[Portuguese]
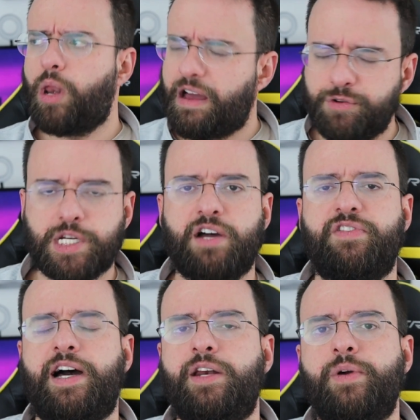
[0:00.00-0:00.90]
Olavo de
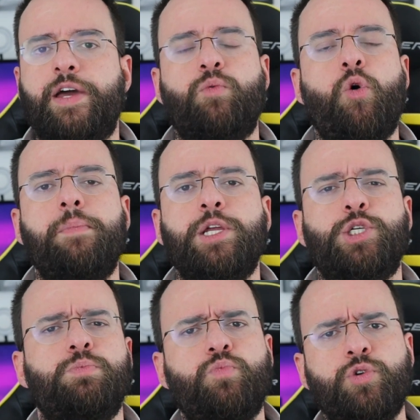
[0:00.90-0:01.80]
Carvalho era um homem
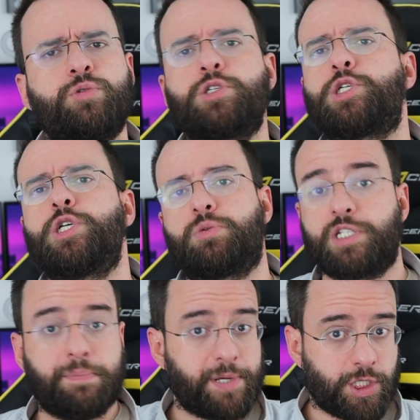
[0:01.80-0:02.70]
de muitos
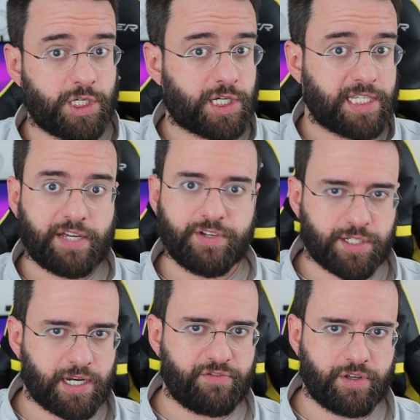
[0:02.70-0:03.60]
títulos, dependia de quem estava
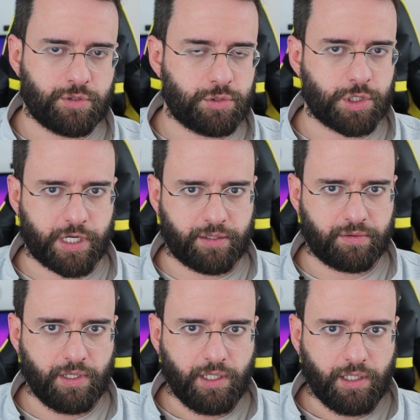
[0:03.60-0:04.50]
descrevendo o
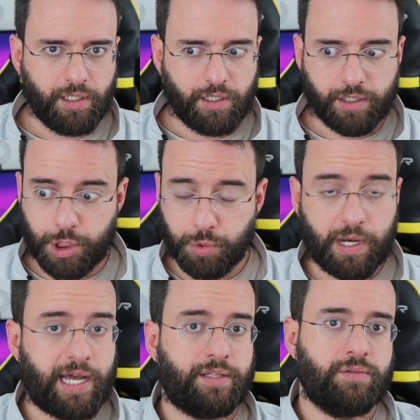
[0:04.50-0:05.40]
sujeito. De um
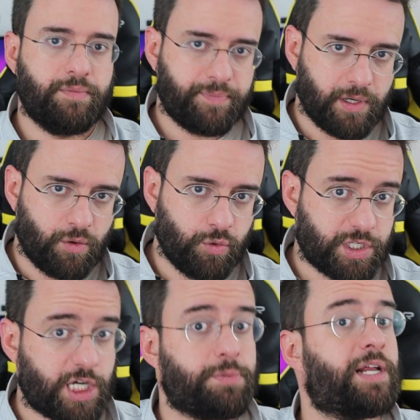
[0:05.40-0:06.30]
lado,
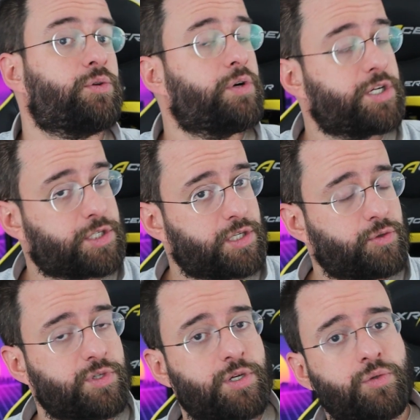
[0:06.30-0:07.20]
os admiradores
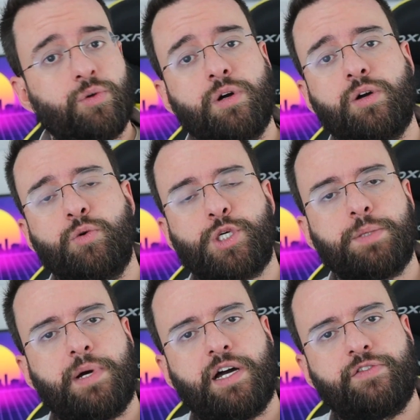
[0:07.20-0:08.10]
do escritor o
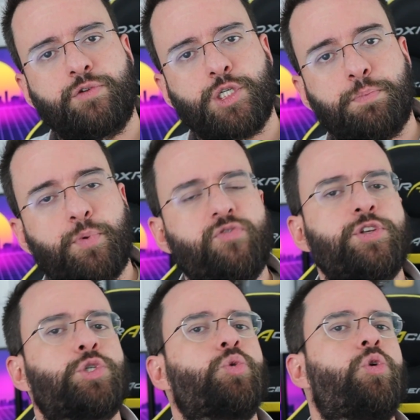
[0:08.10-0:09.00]
chamavam de
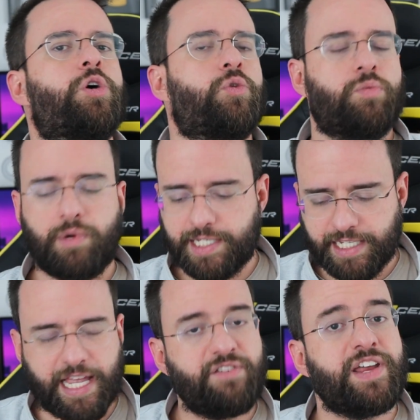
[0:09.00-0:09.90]
professor, com uma
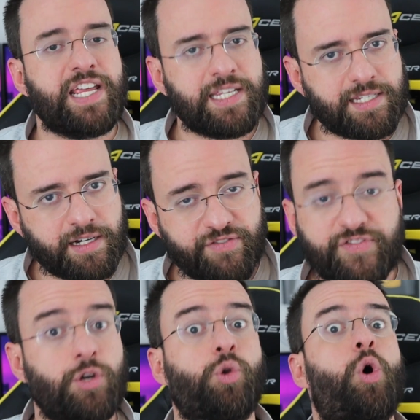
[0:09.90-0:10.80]
certa reverência, né?
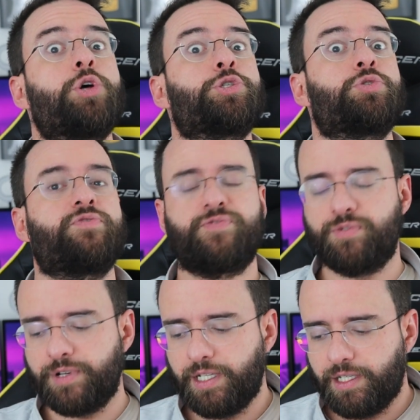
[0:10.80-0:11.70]

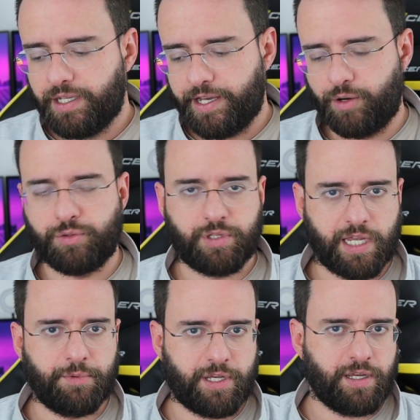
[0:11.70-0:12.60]
filósofo era outro
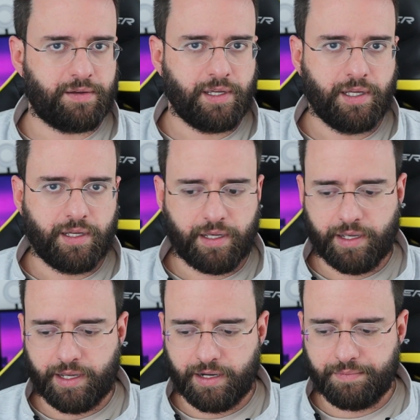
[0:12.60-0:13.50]
termo que
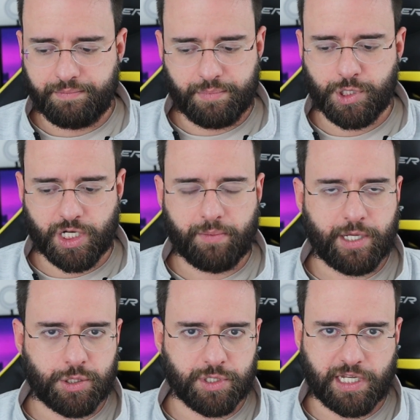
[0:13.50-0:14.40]
era
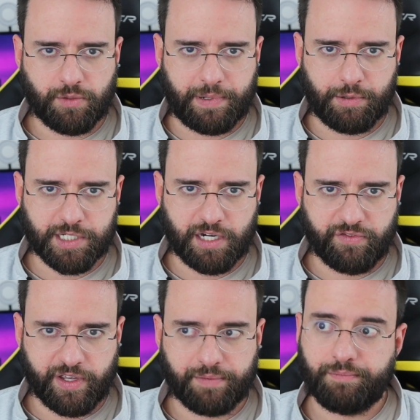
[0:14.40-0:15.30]
geralmente usado para o
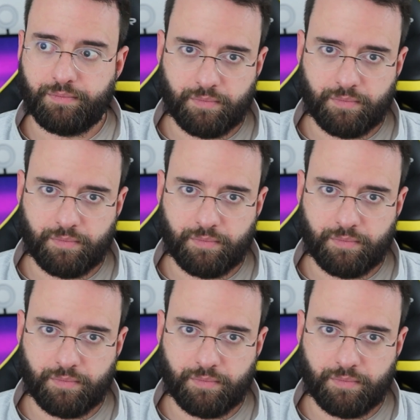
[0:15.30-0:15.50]
descrever,